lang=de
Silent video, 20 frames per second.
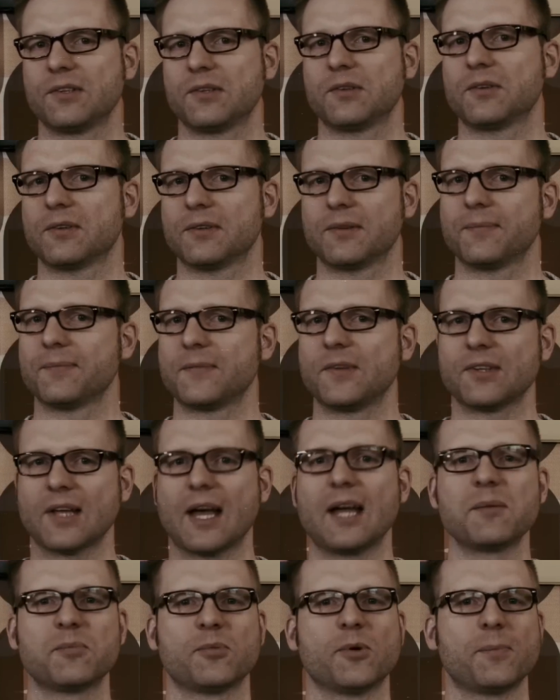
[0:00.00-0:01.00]
Diese,
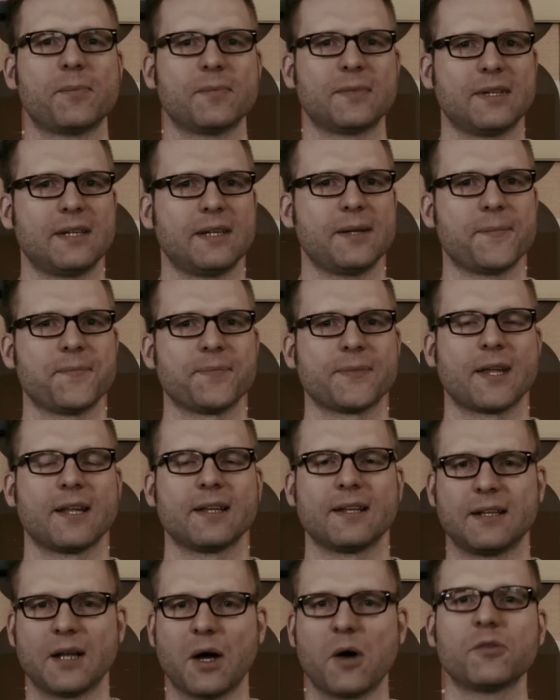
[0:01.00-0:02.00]
diese Handpuppen, die,
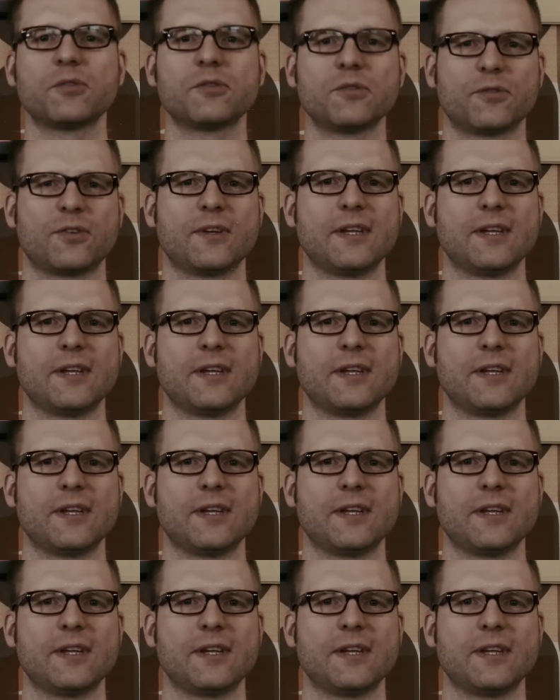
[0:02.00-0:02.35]
die laufen,